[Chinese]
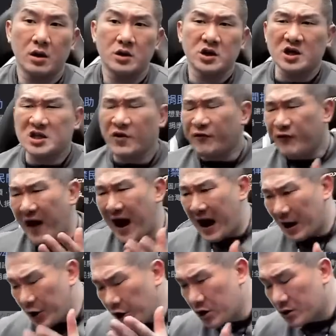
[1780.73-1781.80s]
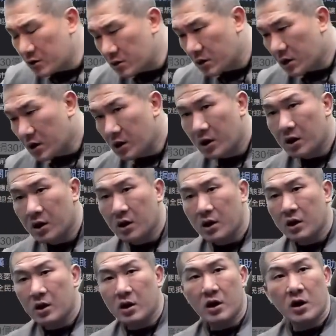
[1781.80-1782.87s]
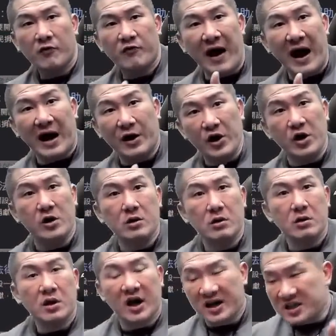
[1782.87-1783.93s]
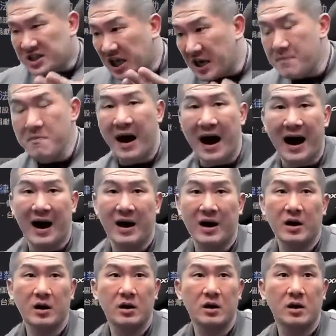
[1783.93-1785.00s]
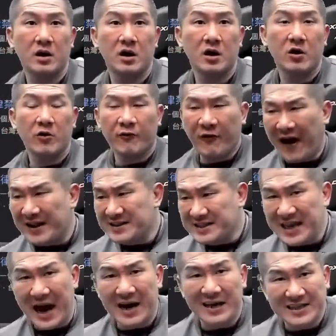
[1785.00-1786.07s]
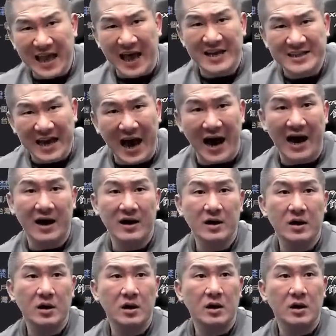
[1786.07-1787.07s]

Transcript: 就是法律，法律很轻嘛，犯价的代价